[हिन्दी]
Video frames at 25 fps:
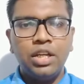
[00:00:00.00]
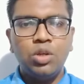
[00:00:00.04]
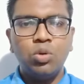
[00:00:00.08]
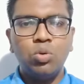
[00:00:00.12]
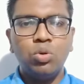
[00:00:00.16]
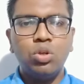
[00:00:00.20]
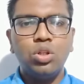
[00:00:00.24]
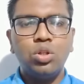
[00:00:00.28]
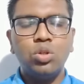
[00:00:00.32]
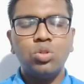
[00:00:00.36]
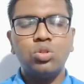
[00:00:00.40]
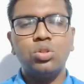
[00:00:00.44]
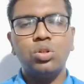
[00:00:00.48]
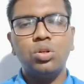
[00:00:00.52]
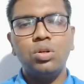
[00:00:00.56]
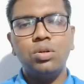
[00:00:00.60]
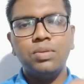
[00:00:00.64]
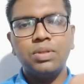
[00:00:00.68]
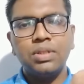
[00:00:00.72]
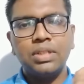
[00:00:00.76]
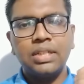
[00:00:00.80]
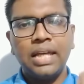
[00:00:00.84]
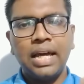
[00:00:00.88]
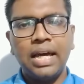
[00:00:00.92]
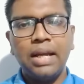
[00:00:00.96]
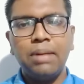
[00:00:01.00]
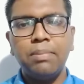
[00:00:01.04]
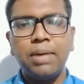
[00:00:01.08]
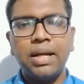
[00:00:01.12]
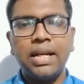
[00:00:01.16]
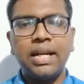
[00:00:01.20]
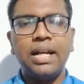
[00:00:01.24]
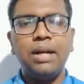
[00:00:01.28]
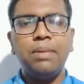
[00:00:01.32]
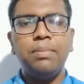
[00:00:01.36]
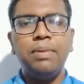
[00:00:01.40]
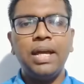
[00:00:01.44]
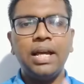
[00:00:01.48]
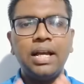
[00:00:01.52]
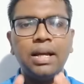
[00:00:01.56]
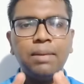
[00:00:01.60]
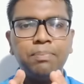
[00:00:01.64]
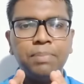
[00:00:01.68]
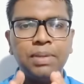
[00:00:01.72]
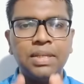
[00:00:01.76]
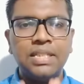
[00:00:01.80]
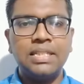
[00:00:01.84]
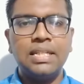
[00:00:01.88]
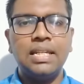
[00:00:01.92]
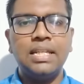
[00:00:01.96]
क्योंकि दोस्तों शेयर मार्केट भी एक
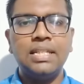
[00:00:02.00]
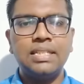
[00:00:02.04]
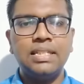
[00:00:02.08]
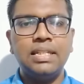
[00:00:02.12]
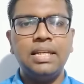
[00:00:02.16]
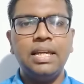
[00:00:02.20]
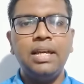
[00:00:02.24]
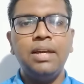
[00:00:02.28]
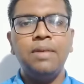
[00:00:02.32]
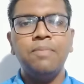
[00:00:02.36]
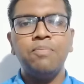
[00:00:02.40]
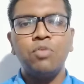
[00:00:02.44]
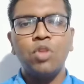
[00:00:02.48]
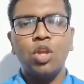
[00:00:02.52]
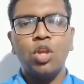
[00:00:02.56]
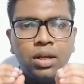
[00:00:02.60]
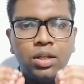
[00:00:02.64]
बिजनेस ही है